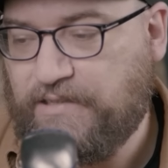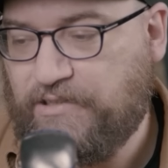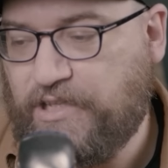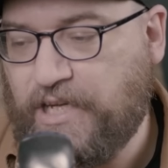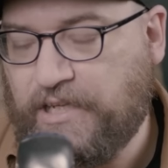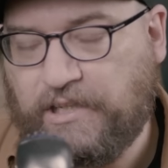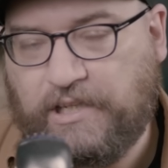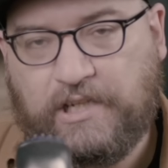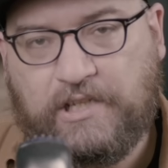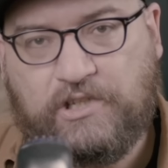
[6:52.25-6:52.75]

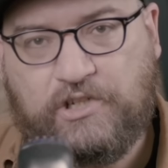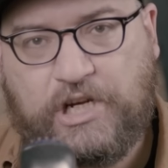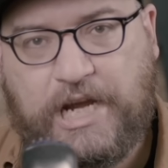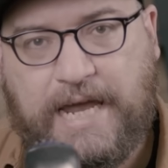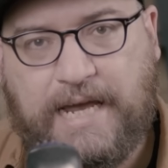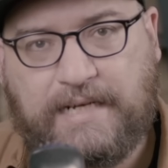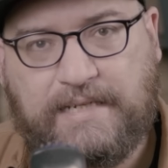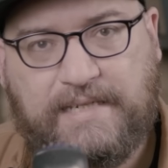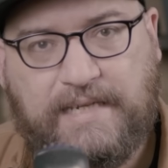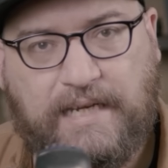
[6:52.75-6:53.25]
Duncan
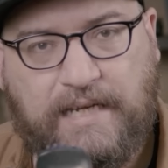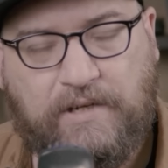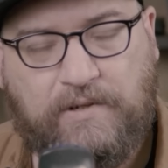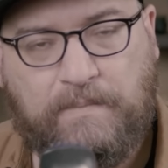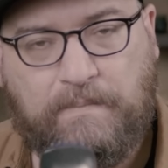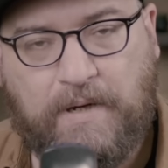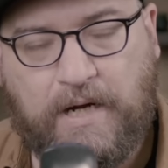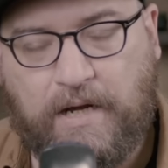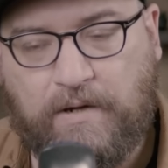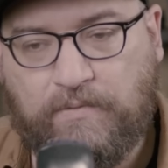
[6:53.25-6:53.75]
Jacks et
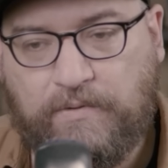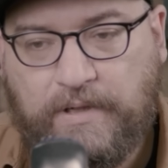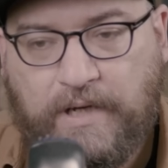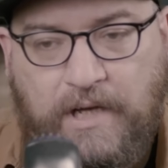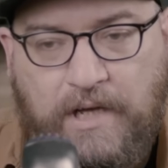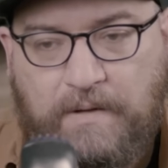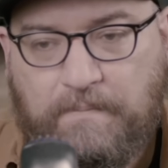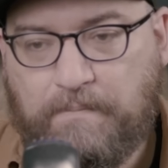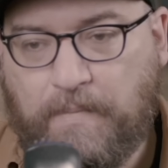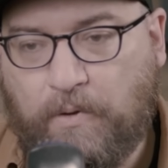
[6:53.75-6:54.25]
une blonde
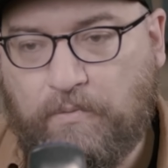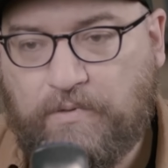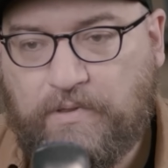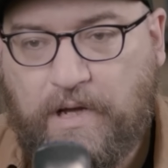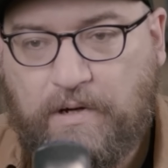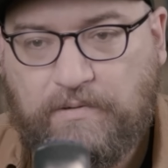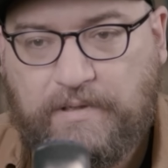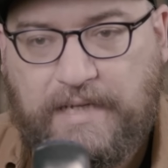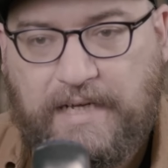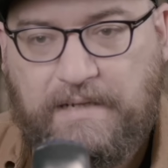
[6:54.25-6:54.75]
montent
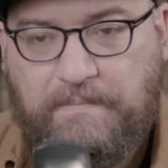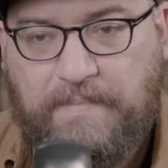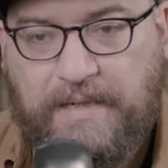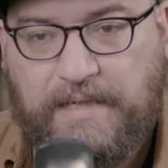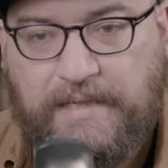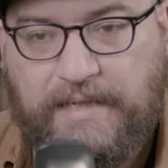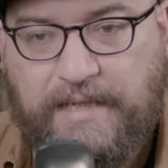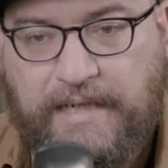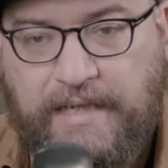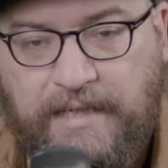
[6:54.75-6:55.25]
donc dans le
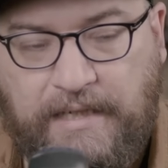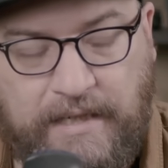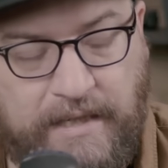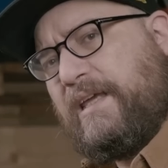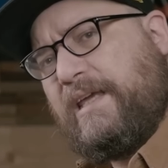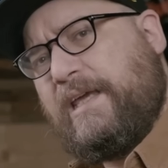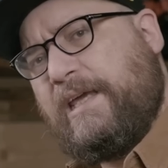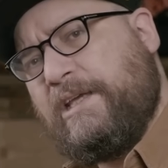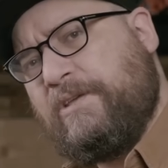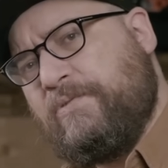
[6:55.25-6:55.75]
building,
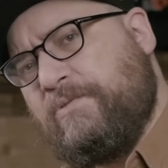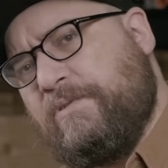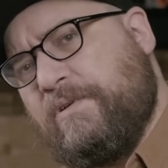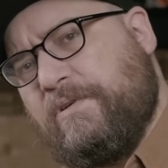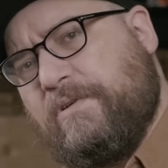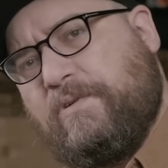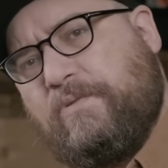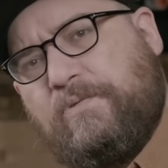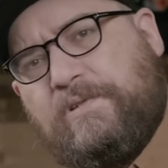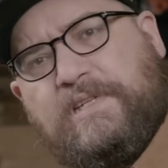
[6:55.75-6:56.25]
et tout d'un
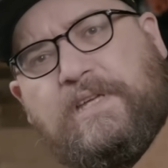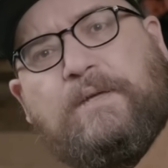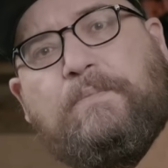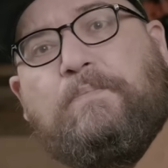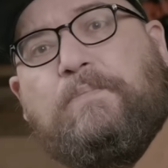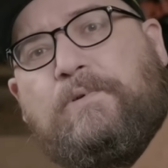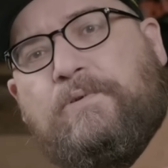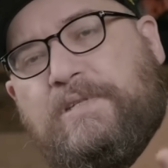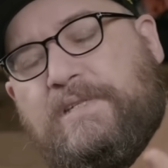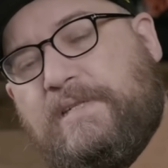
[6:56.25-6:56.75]
coup, c'est
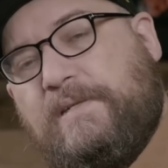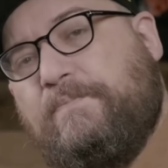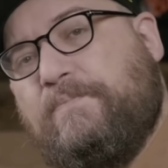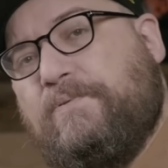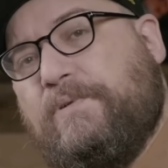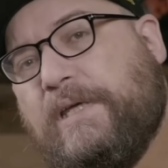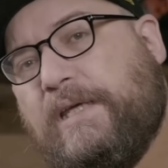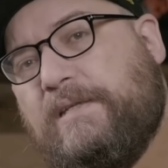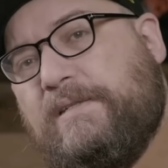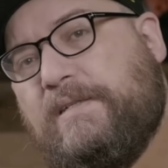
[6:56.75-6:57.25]
plus si
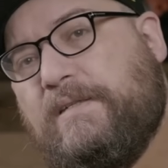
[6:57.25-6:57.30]
pourri que